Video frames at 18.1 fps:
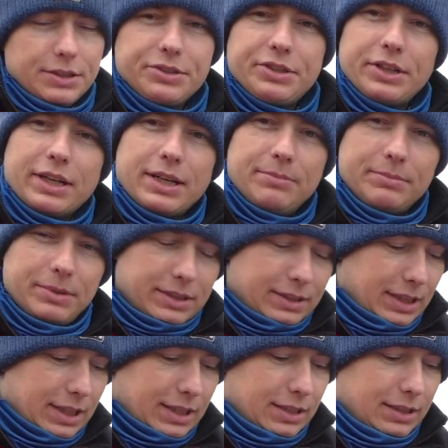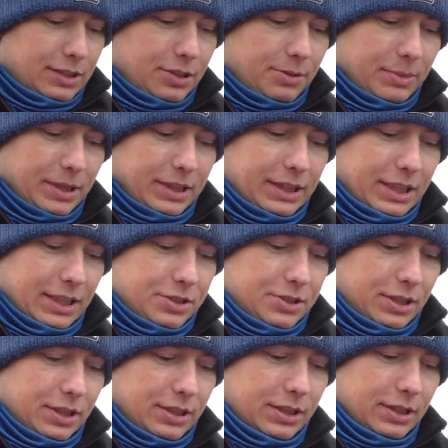Czekam na
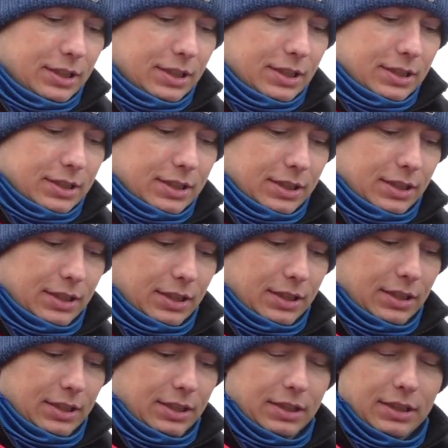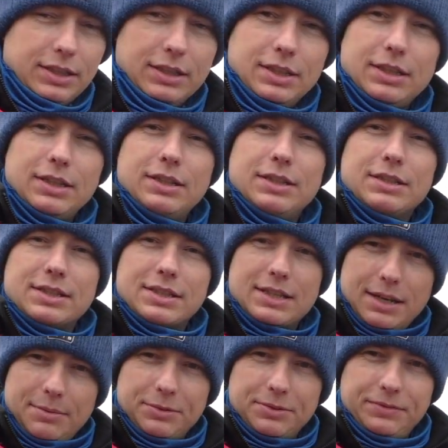komentarze i
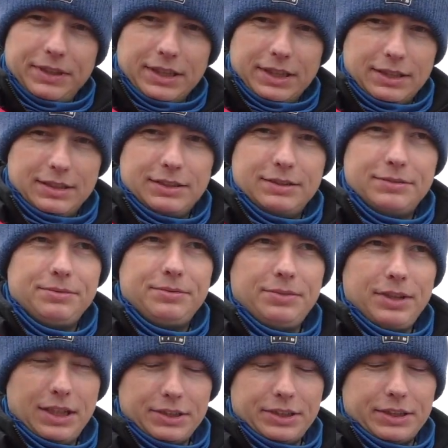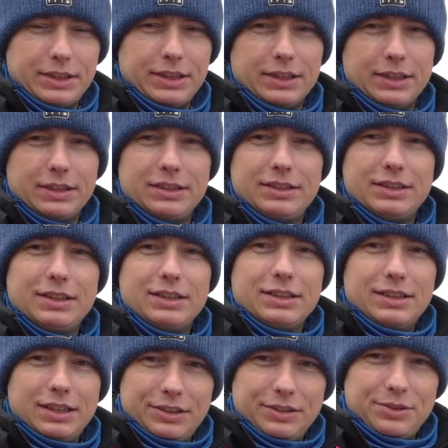zamówię właśnie
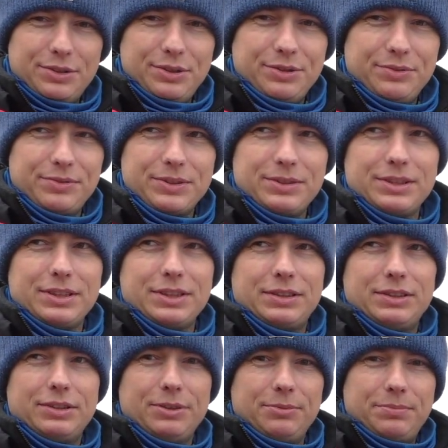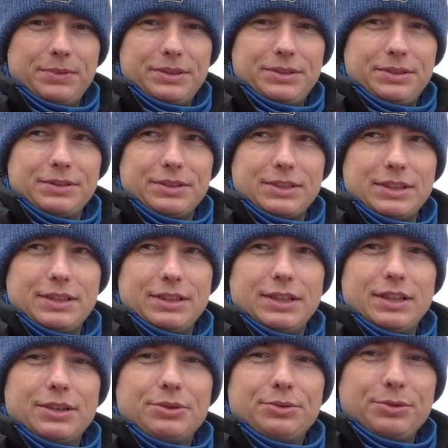ten kołowrotek i tą plecionkę,
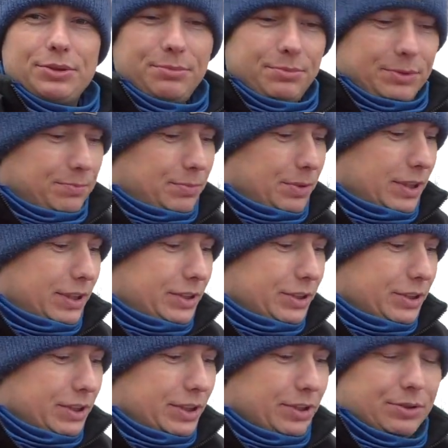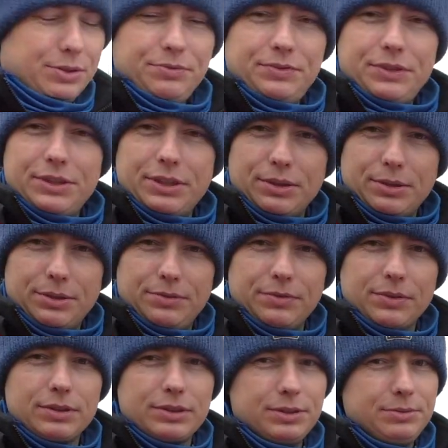którą mi polecicie. Oczywiście
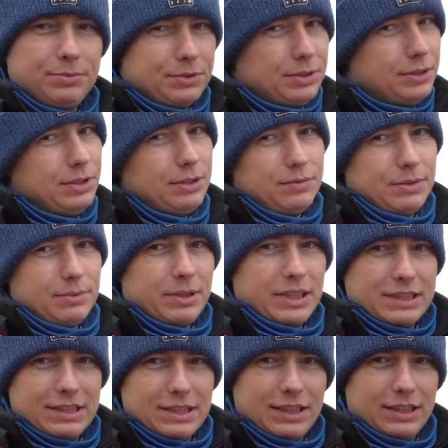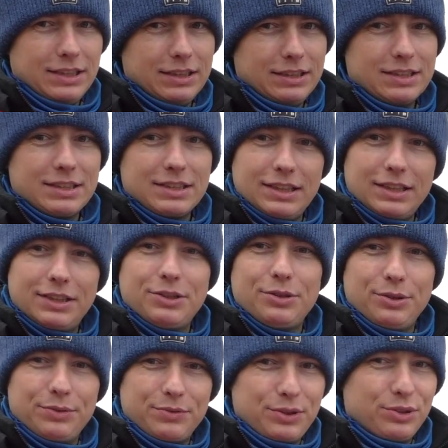kołowrotki musicie wybrać z, tej, z tych
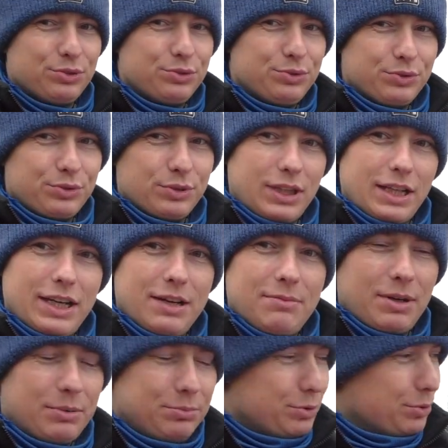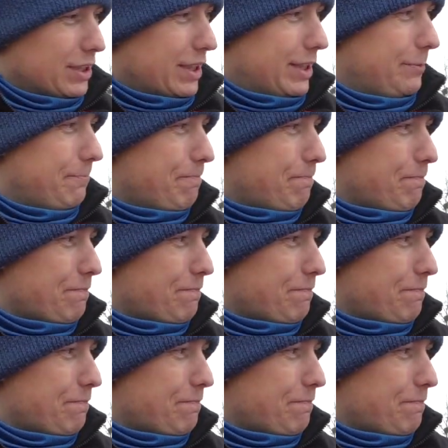kołowrotków, które ja mam tutaj.